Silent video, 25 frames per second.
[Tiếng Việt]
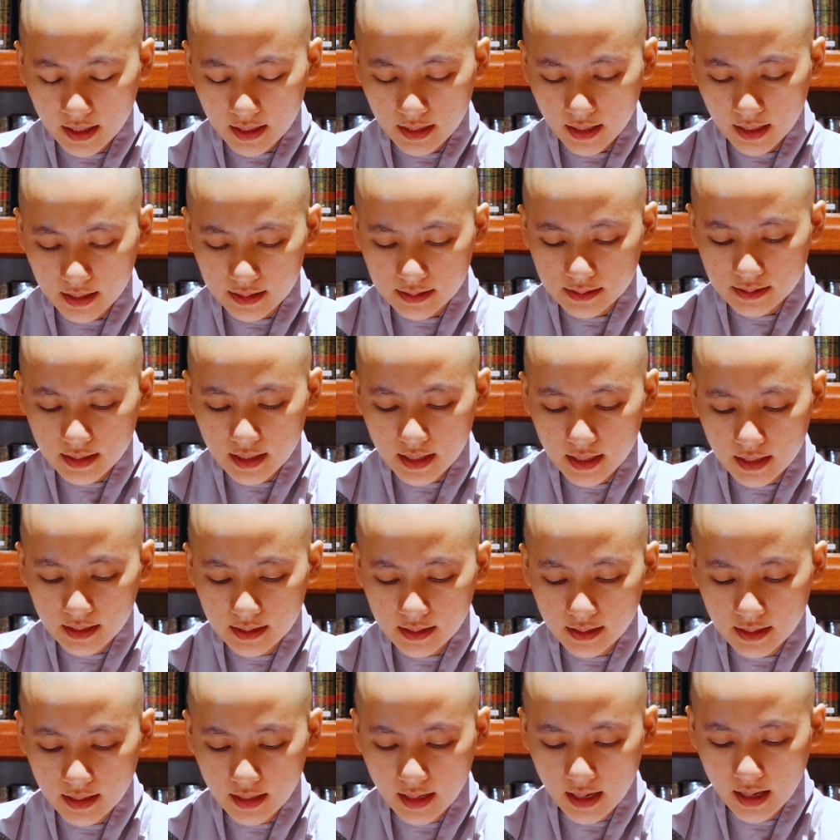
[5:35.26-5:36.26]
đặt
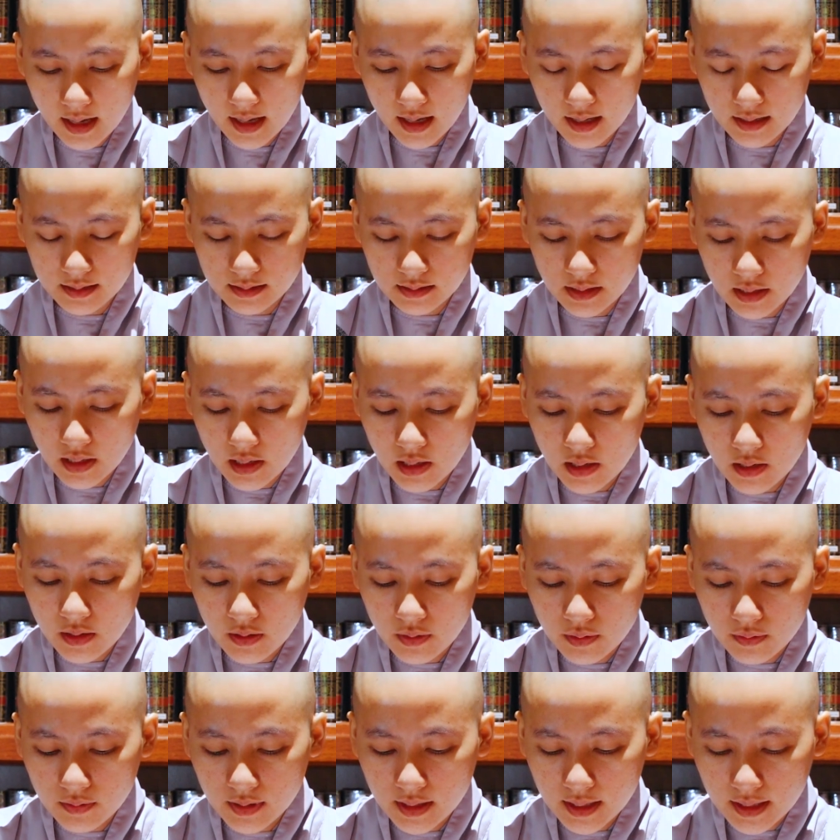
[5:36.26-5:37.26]
tên là tỳ
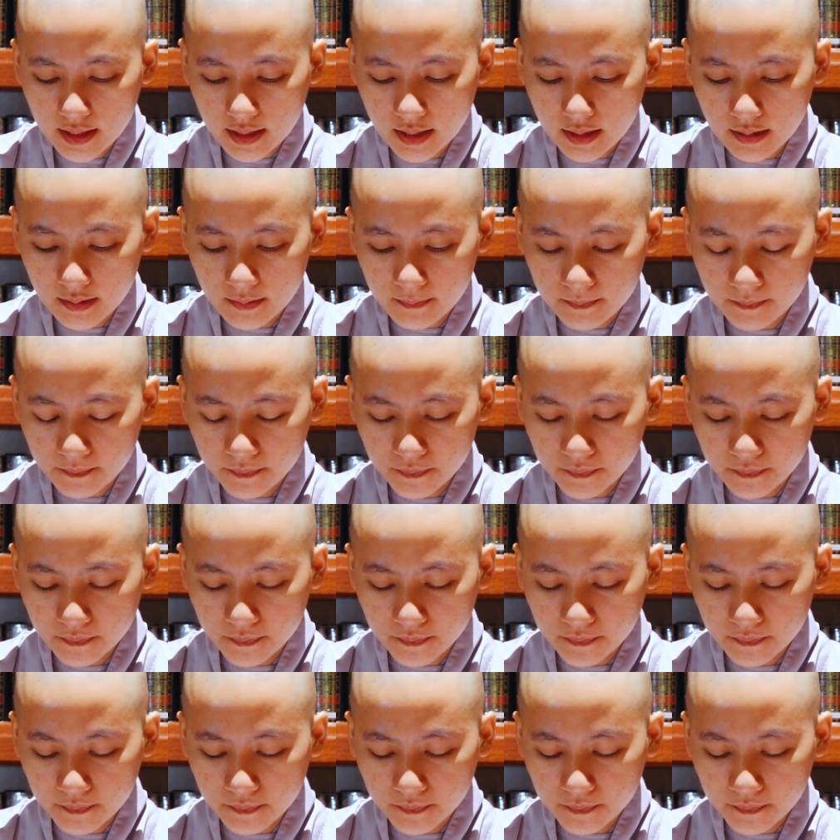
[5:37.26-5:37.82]
lưu ly